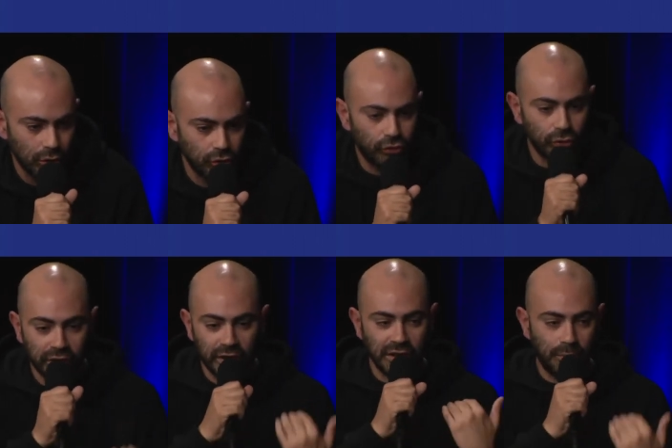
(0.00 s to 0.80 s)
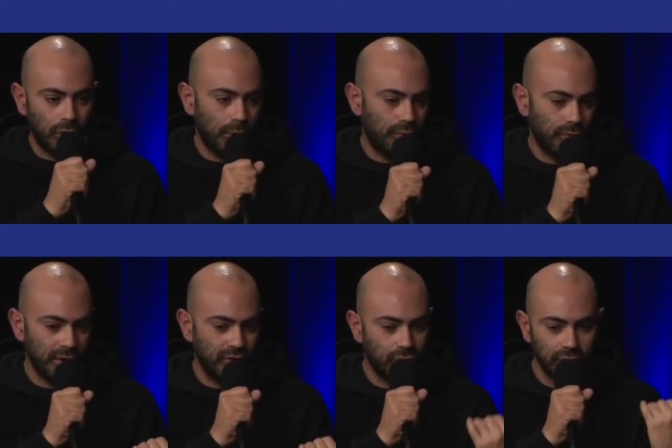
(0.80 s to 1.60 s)
sonner hip-hop
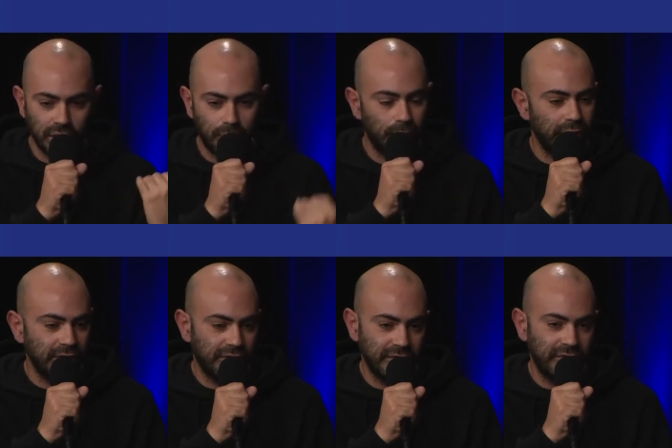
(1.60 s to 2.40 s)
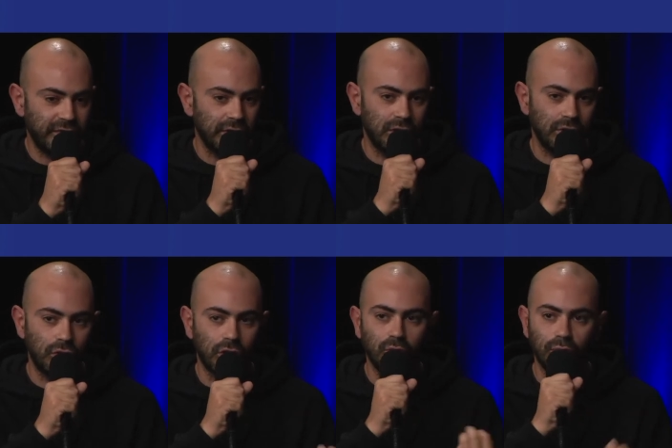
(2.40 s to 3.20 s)
et sonner hip-hop 90s et
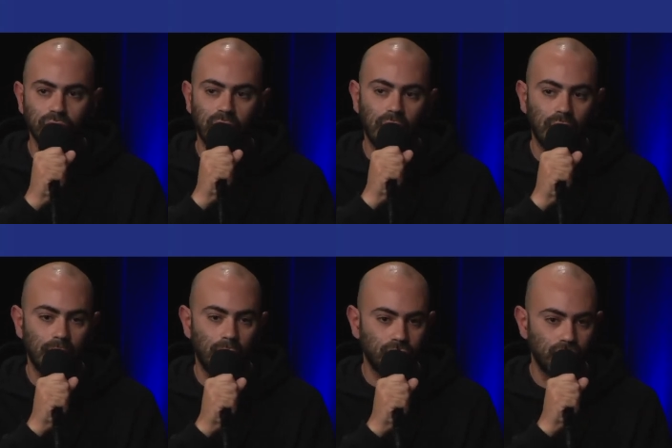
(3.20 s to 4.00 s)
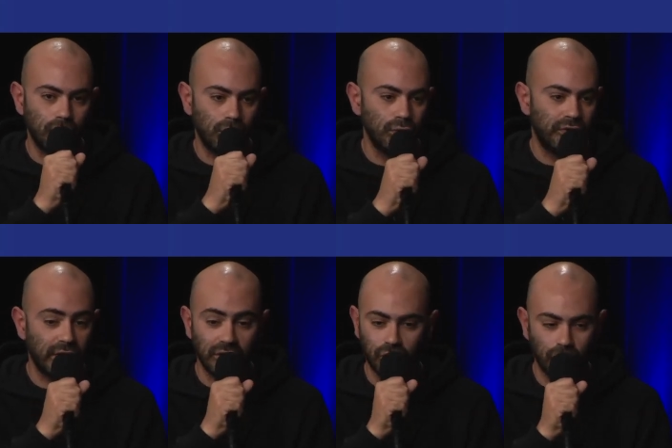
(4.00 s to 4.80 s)
correspondre à un morceau ou
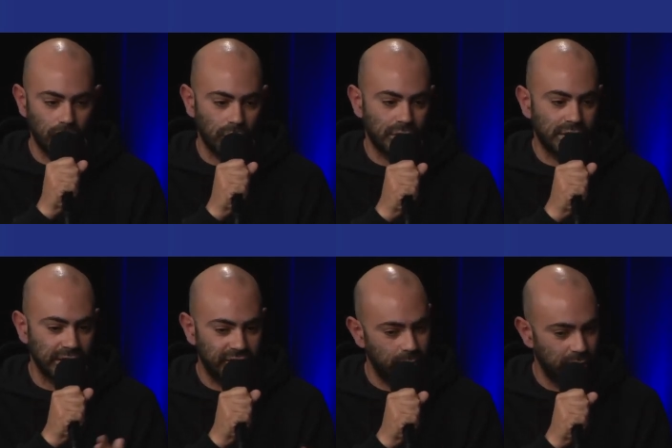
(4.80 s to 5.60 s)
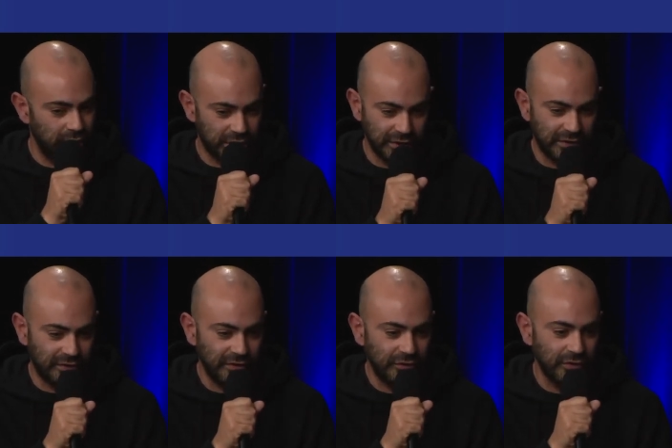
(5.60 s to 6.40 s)
tang euh, crédible et
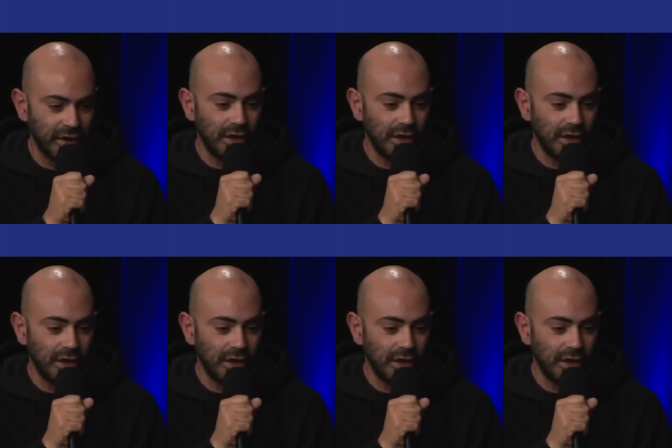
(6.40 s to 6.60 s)
qualitatif,